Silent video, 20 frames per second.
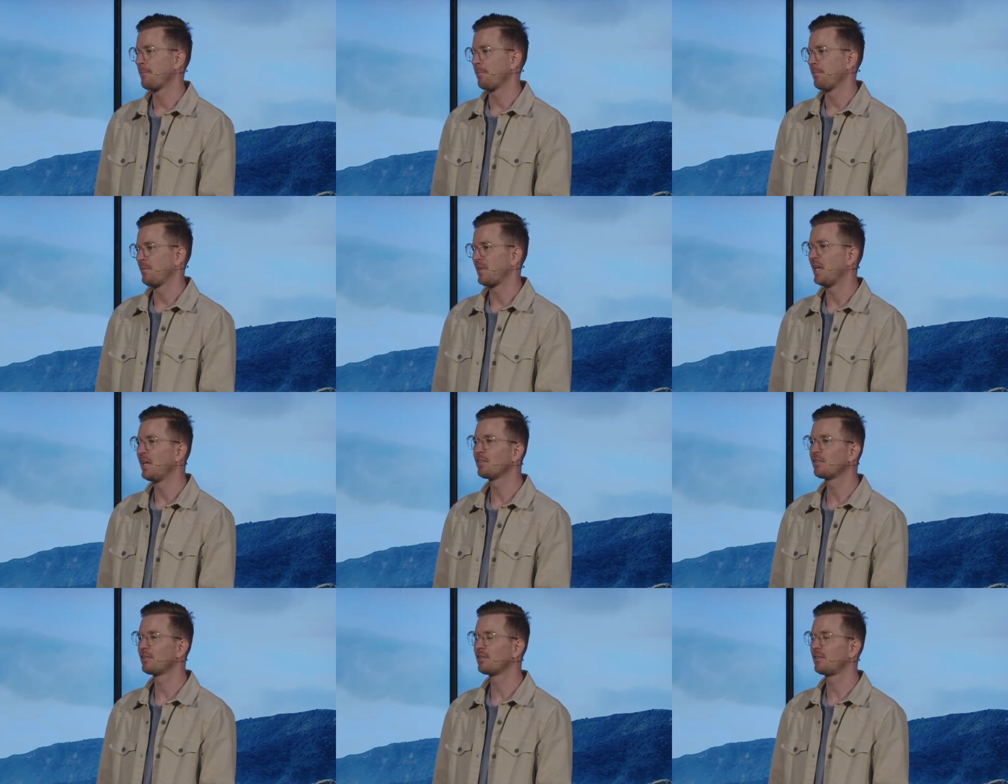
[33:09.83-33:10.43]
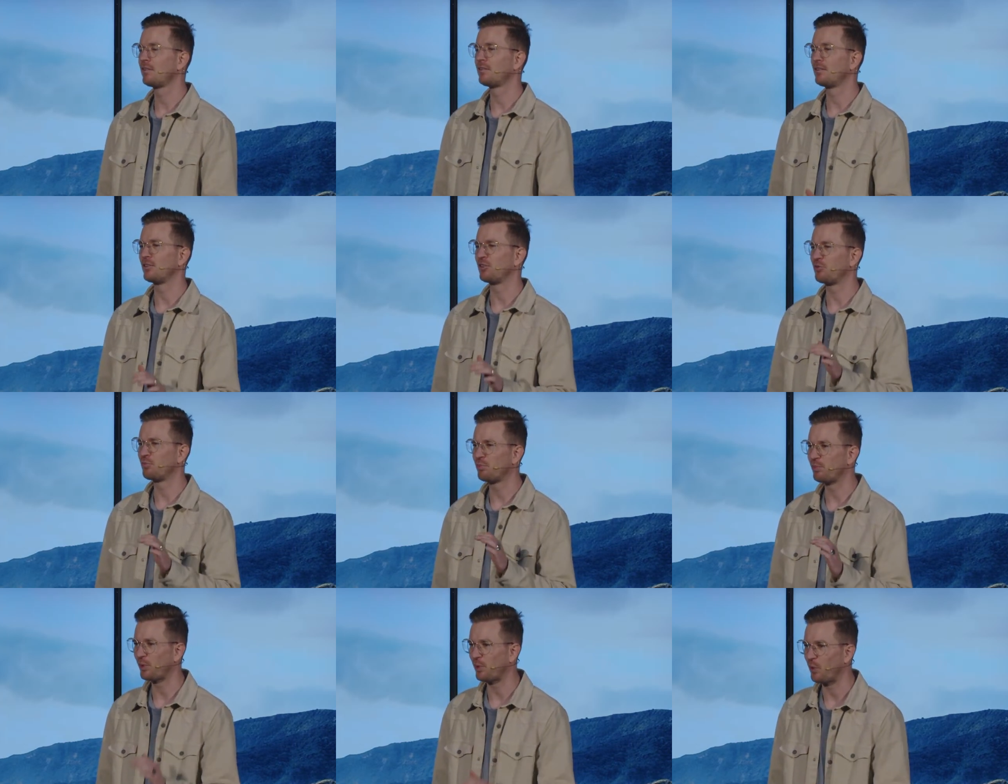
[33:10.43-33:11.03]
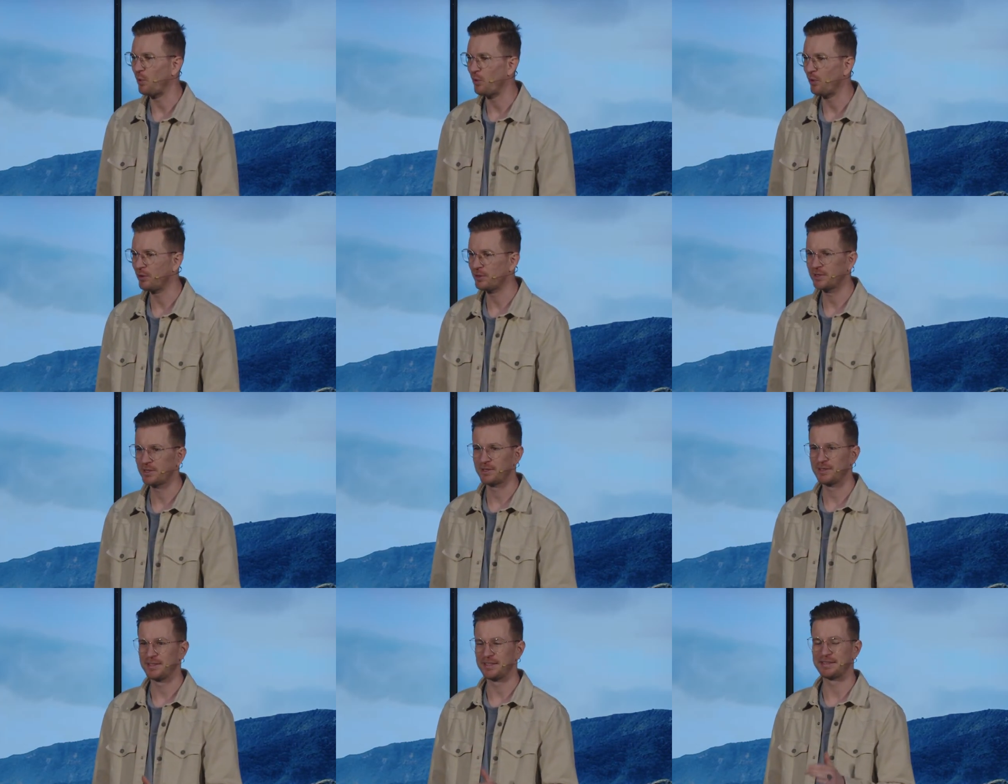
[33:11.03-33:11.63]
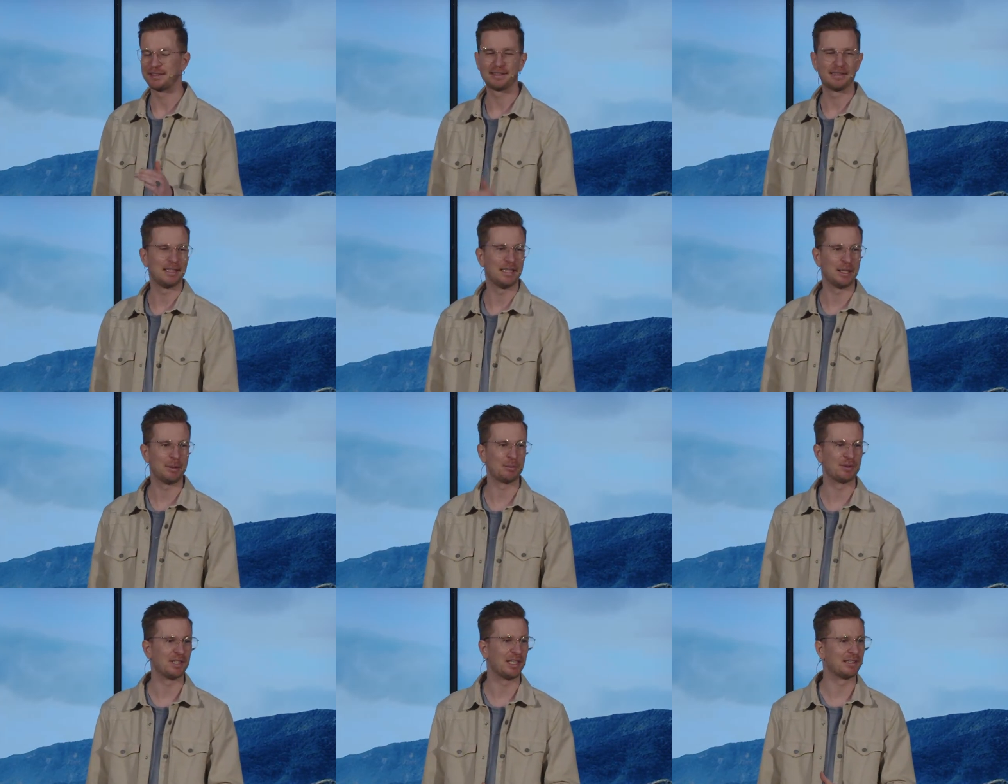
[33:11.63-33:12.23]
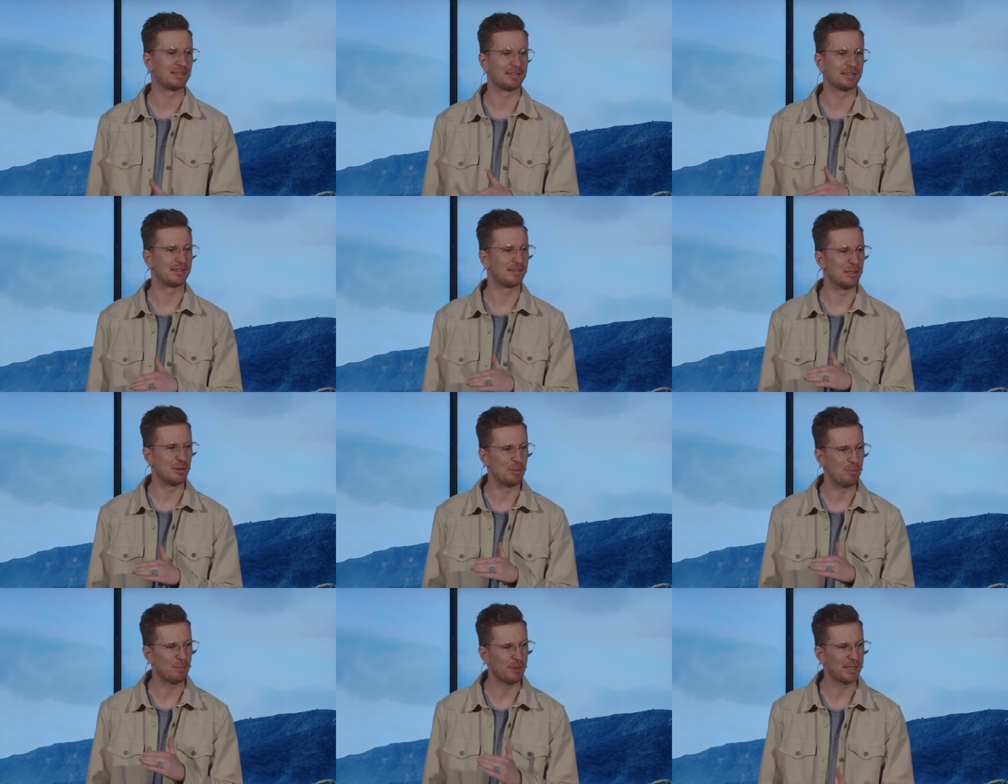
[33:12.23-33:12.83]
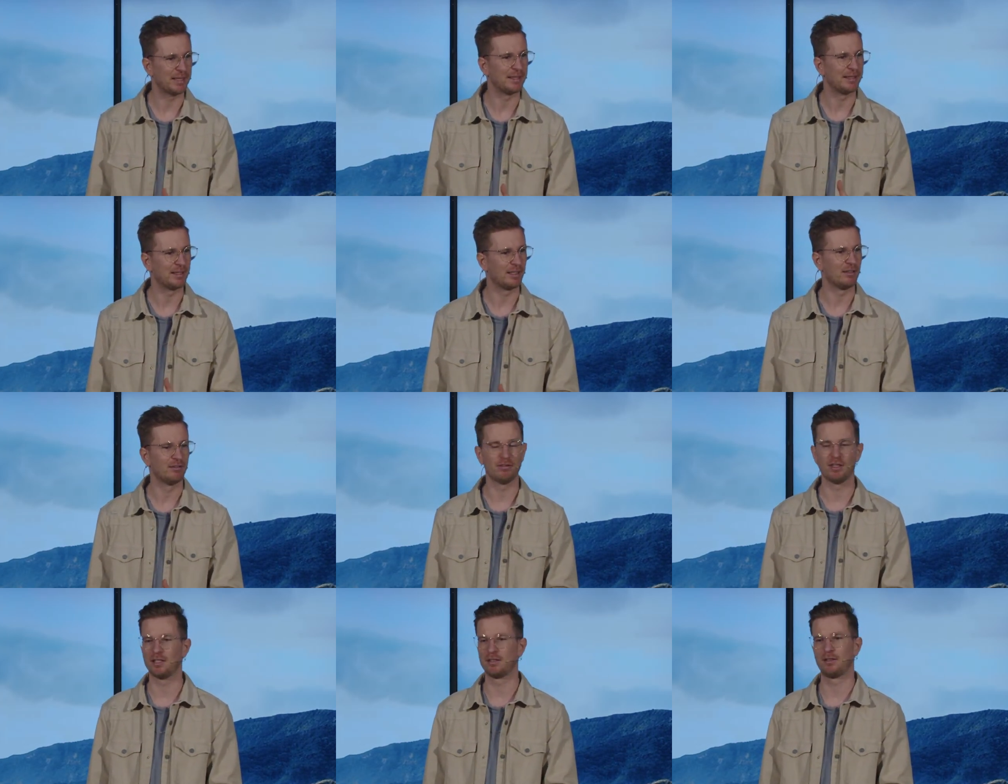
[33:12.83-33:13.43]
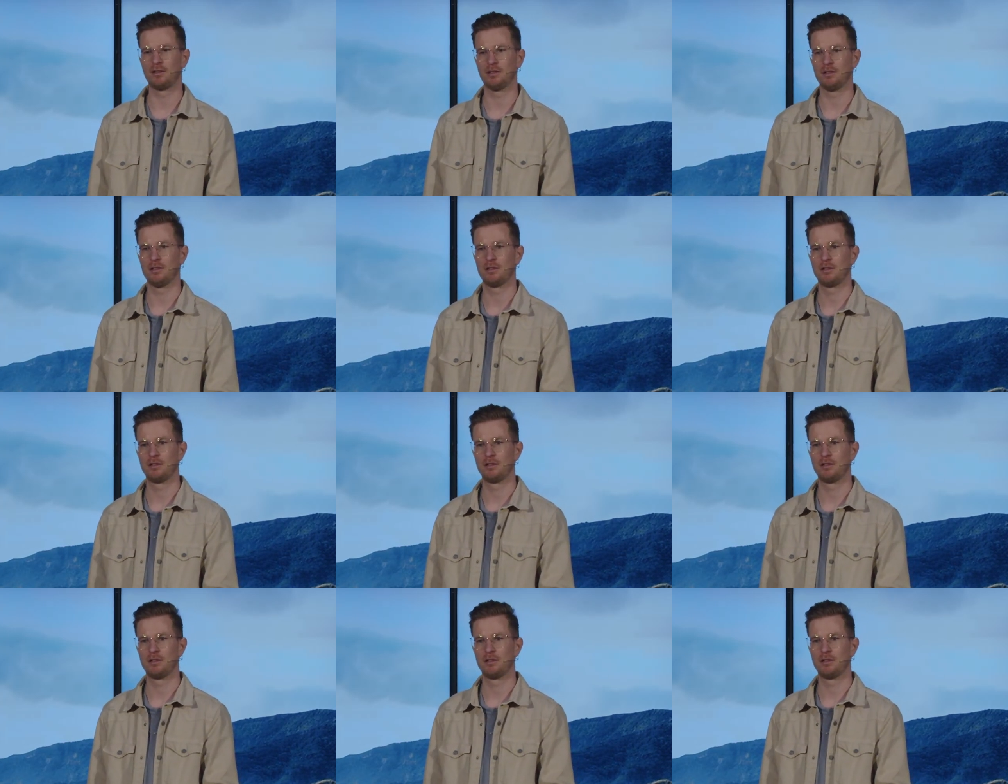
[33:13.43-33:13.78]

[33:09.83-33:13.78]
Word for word: Jesus ist das Brot des Lebens, er ist das lebendige Wasser.